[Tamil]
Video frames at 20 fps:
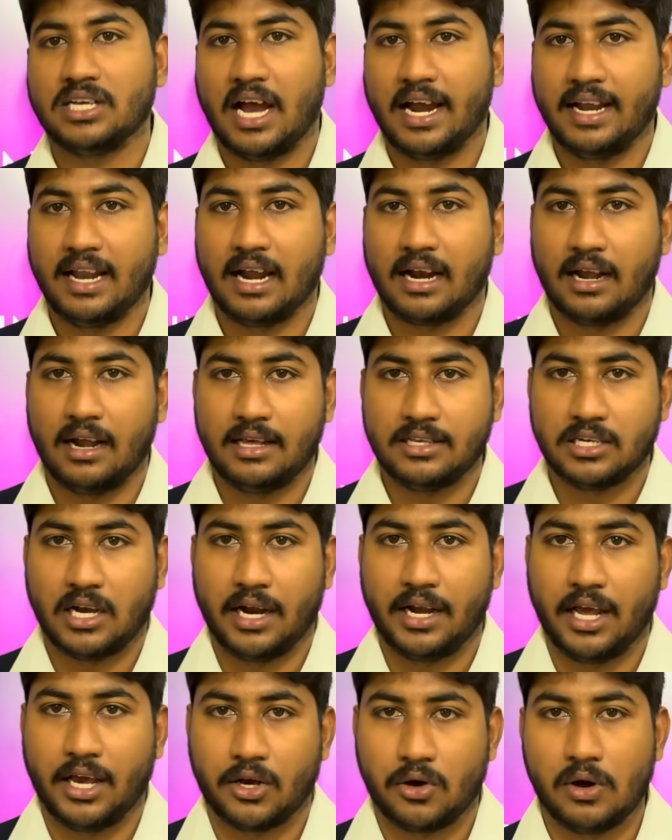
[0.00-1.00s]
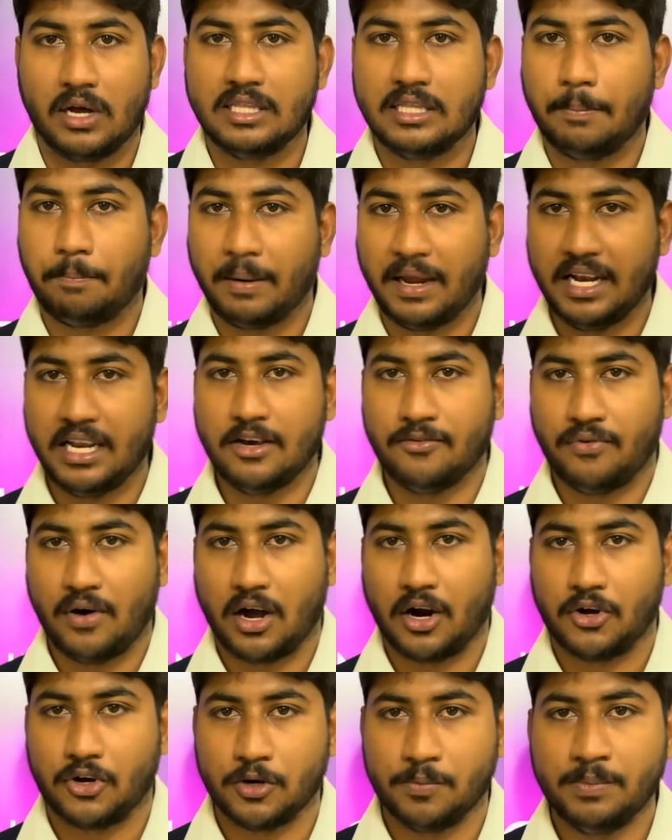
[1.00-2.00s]
ஜாயின் ஆகலைன்னா ஜாயின் ஆகிக்கோங்க இந்த பிடிஎஃப்
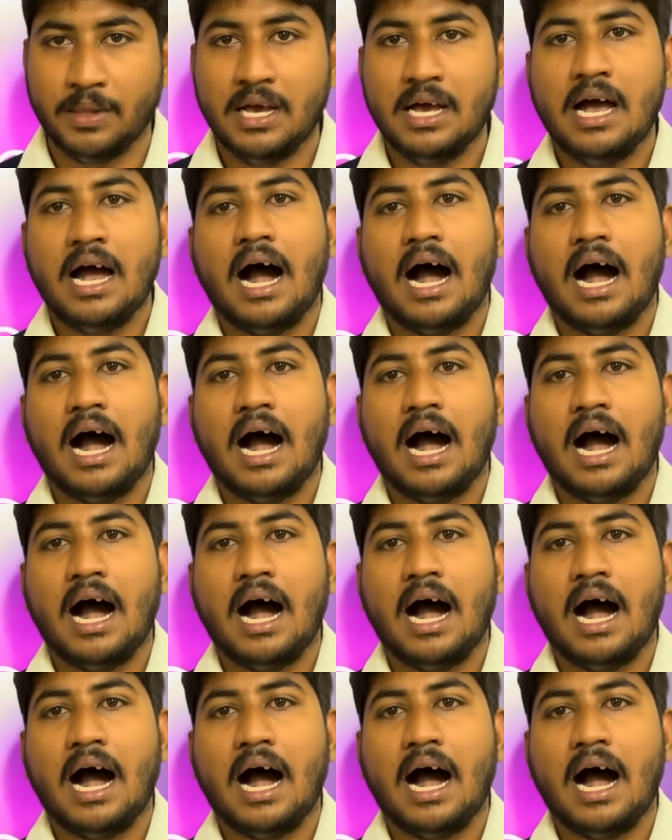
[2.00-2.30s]
ஆகட்டும்